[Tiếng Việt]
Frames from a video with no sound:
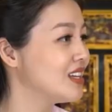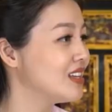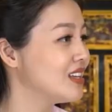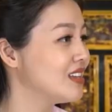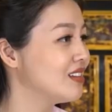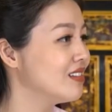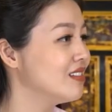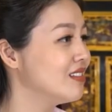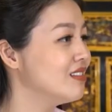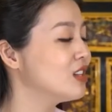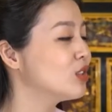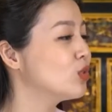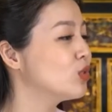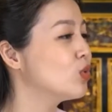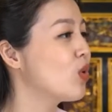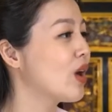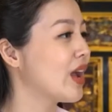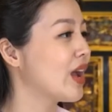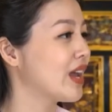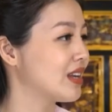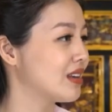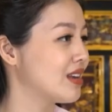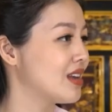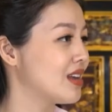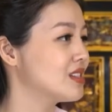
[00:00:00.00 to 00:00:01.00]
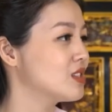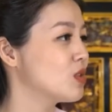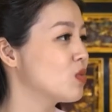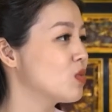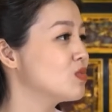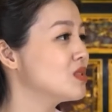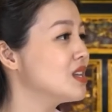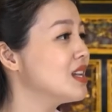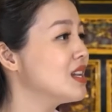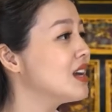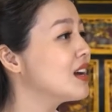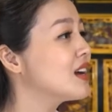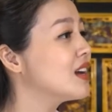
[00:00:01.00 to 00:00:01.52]
những người tu hành đã sống
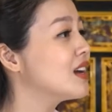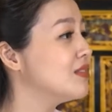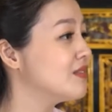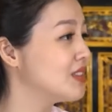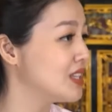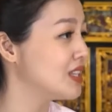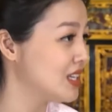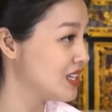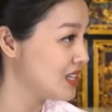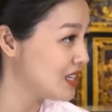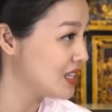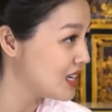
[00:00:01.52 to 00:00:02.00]
rất là gần với thiên